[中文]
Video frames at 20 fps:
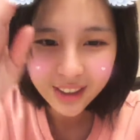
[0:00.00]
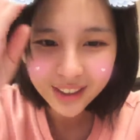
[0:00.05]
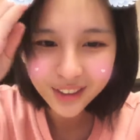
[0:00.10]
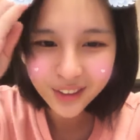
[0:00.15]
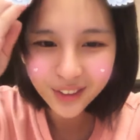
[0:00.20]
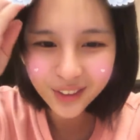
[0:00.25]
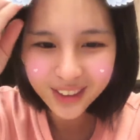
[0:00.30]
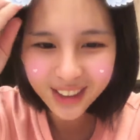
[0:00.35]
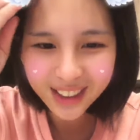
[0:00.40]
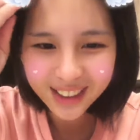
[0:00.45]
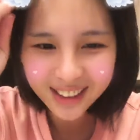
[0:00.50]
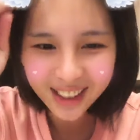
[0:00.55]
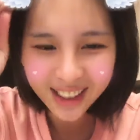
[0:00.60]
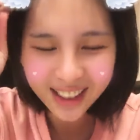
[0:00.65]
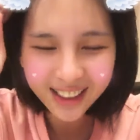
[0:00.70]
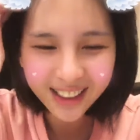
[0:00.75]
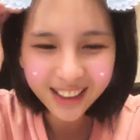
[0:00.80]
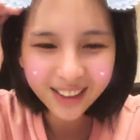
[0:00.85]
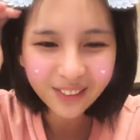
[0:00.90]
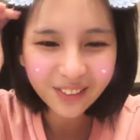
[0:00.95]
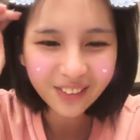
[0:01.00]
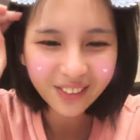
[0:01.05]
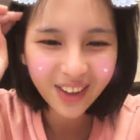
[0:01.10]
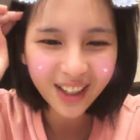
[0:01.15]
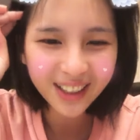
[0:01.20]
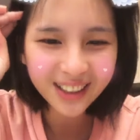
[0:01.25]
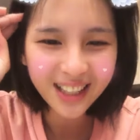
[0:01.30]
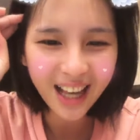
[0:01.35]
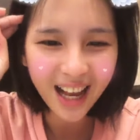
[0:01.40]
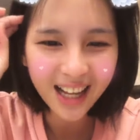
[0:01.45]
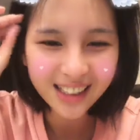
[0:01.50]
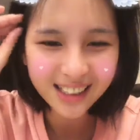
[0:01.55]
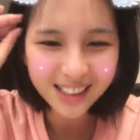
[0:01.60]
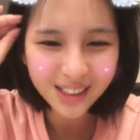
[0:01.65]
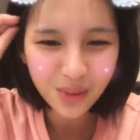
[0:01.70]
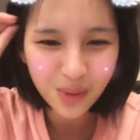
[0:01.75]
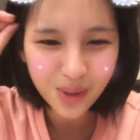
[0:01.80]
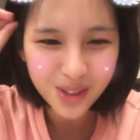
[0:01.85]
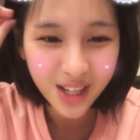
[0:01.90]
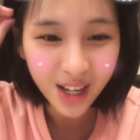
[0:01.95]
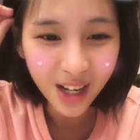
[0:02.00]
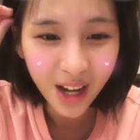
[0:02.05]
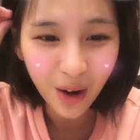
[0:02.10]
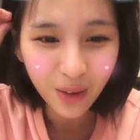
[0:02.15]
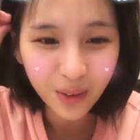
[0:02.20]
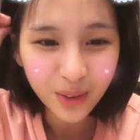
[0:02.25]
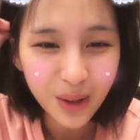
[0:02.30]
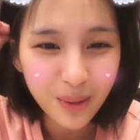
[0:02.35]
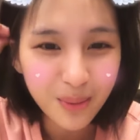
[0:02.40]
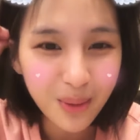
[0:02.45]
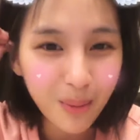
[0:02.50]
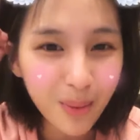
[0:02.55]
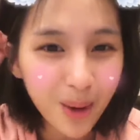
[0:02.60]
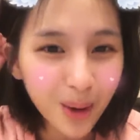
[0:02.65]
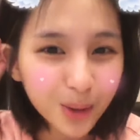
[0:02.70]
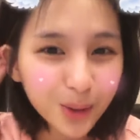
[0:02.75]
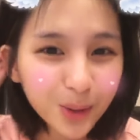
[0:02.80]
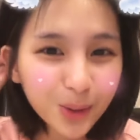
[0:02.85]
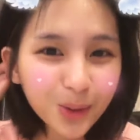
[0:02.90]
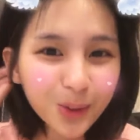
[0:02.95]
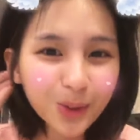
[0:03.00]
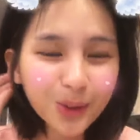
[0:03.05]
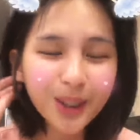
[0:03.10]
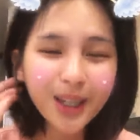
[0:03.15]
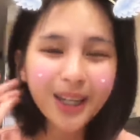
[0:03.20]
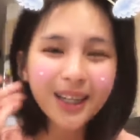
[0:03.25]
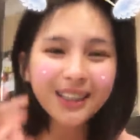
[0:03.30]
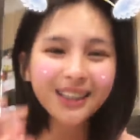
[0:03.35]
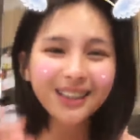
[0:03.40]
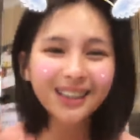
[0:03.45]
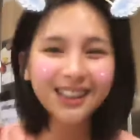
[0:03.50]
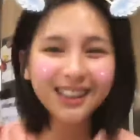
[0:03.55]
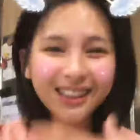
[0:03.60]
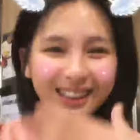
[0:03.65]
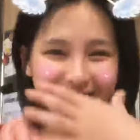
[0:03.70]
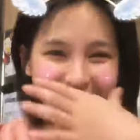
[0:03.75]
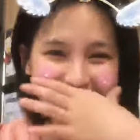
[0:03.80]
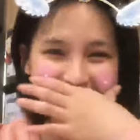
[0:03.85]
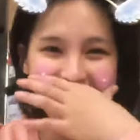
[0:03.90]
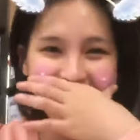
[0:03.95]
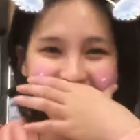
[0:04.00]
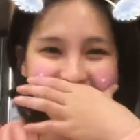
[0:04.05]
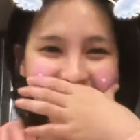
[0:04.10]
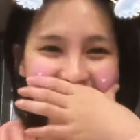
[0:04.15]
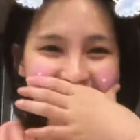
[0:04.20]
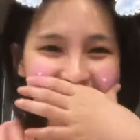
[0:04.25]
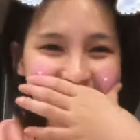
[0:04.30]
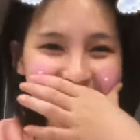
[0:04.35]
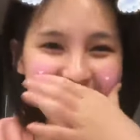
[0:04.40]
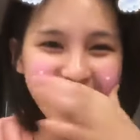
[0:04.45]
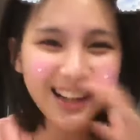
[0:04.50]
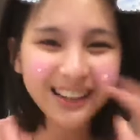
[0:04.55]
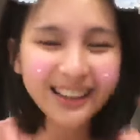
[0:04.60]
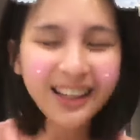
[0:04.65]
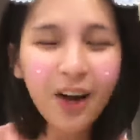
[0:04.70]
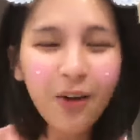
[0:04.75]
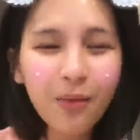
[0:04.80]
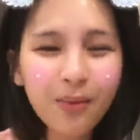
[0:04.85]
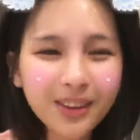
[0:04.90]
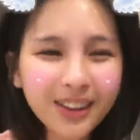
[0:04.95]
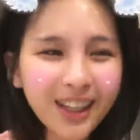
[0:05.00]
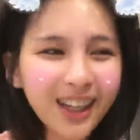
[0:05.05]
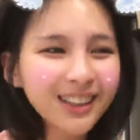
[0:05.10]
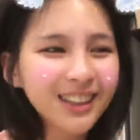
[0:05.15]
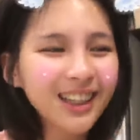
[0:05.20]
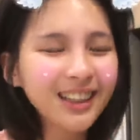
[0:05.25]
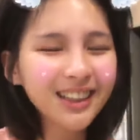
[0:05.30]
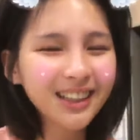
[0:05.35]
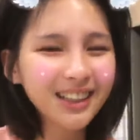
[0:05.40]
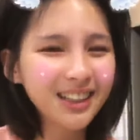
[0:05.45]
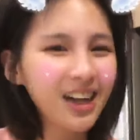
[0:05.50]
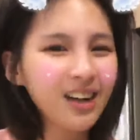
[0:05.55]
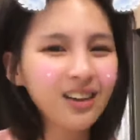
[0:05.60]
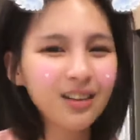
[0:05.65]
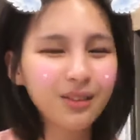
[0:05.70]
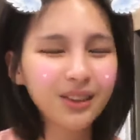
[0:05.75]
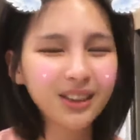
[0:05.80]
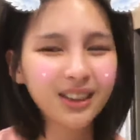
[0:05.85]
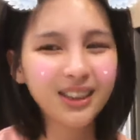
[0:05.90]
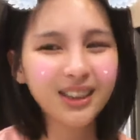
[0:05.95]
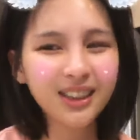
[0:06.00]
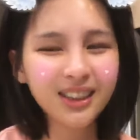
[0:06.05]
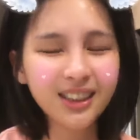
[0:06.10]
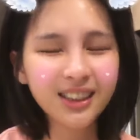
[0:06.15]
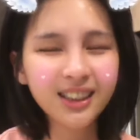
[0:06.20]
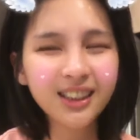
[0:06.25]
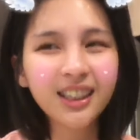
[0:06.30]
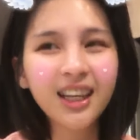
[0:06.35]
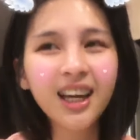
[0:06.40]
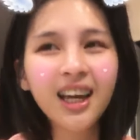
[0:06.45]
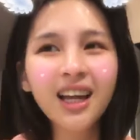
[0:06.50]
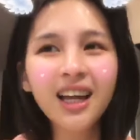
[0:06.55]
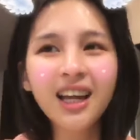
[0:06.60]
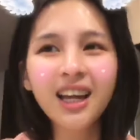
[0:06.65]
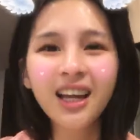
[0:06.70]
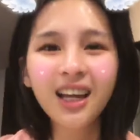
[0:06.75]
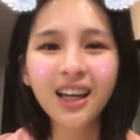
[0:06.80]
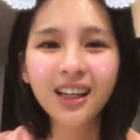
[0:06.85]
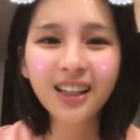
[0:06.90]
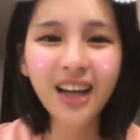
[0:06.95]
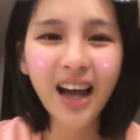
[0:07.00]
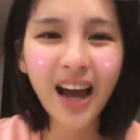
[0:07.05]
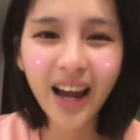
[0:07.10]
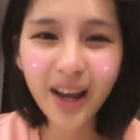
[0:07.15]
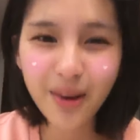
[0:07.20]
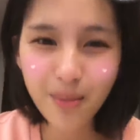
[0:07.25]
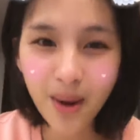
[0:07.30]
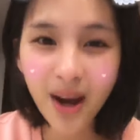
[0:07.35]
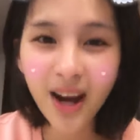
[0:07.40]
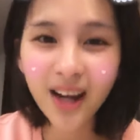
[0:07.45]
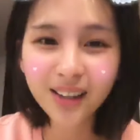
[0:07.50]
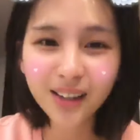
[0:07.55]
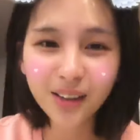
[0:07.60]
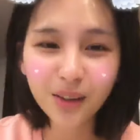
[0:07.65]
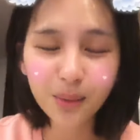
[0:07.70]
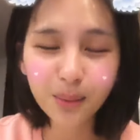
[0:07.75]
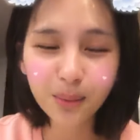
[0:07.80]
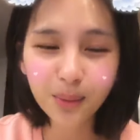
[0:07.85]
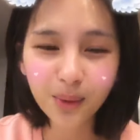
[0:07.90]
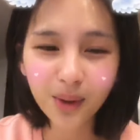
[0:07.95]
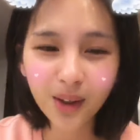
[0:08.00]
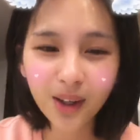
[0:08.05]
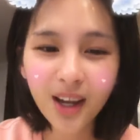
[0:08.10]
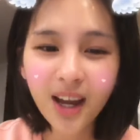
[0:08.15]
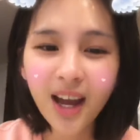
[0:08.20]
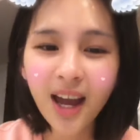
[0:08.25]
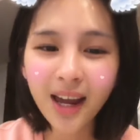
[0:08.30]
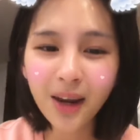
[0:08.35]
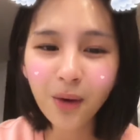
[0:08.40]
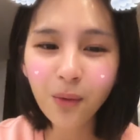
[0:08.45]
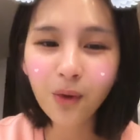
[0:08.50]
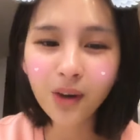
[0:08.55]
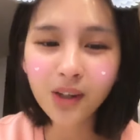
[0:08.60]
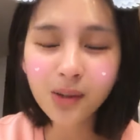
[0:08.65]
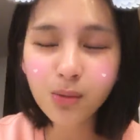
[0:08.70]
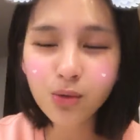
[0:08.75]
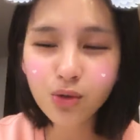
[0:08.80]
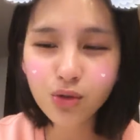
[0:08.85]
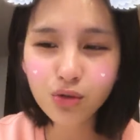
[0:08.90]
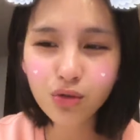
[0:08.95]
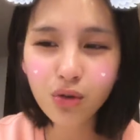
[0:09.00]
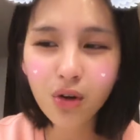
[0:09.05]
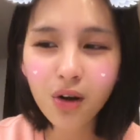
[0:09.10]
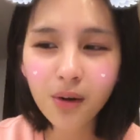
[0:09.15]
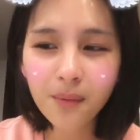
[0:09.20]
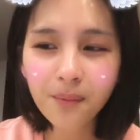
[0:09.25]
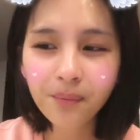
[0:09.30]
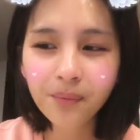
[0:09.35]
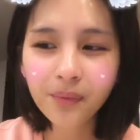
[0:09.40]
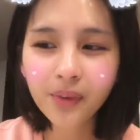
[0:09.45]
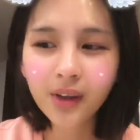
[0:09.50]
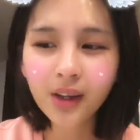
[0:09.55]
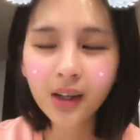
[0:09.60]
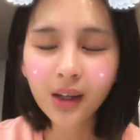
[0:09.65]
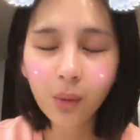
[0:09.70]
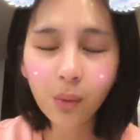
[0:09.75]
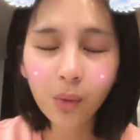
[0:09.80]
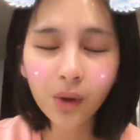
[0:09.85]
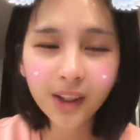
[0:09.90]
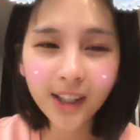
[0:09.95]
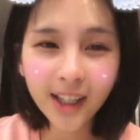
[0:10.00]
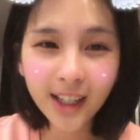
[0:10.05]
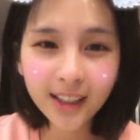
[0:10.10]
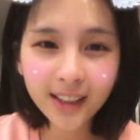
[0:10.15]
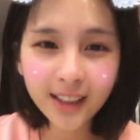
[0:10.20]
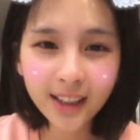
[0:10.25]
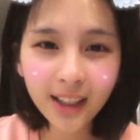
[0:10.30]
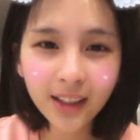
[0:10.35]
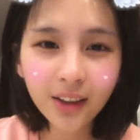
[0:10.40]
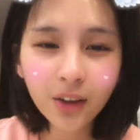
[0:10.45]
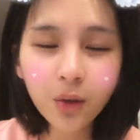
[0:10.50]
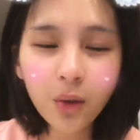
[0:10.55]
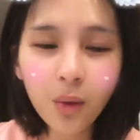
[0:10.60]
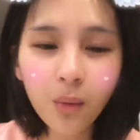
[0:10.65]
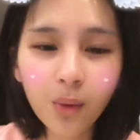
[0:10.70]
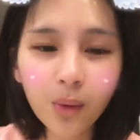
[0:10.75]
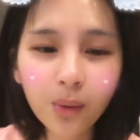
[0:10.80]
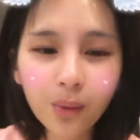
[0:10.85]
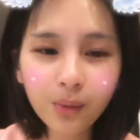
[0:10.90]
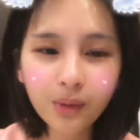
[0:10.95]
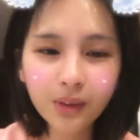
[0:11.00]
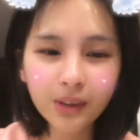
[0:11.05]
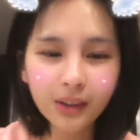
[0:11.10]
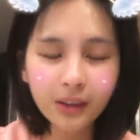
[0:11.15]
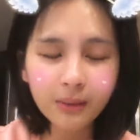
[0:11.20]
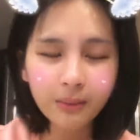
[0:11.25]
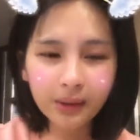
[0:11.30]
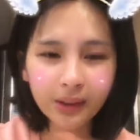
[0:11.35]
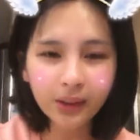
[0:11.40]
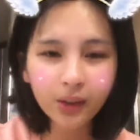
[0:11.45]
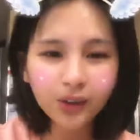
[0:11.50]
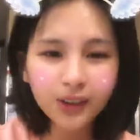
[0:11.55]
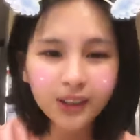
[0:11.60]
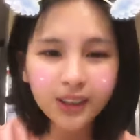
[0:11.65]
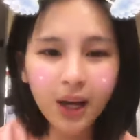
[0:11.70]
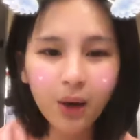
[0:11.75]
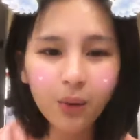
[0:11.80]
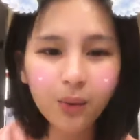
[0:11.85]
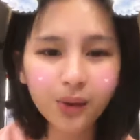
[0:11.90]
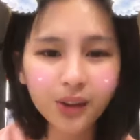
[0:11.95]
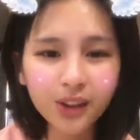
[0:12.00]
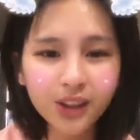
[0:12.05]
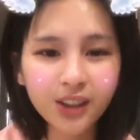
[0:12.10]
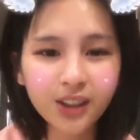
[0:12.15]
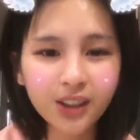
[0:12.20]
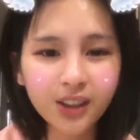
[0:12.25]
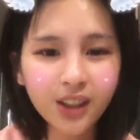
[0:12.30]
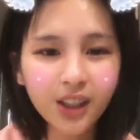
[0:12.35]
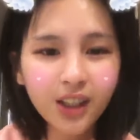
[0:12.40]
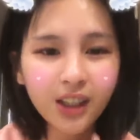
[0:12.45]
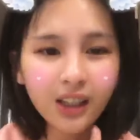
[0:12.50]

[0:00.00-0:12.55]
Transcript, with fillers: 坐在山顶，我快吓死！我在考虑要不要跑出去，真的假的？那我们当下在跳，你们其实是很害怕的，对不对？哎，我跟你们说，我那一天，因为我你们都知道我是，